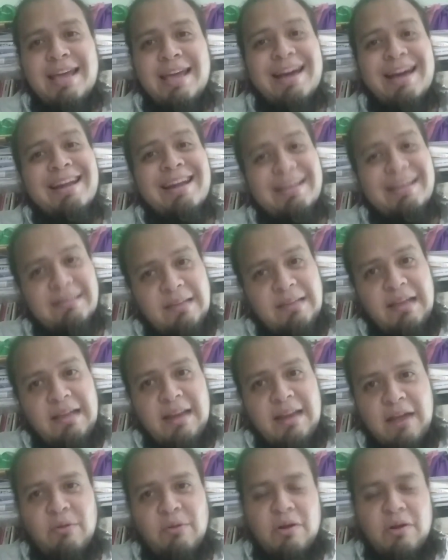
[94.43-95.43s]
en
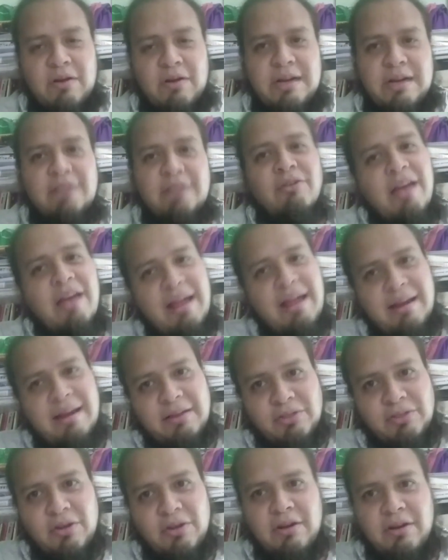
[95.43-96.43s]
Argentina y luego ganando las
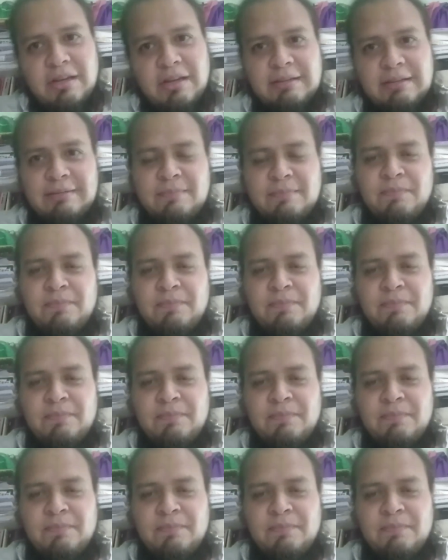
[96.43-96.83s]
elecciones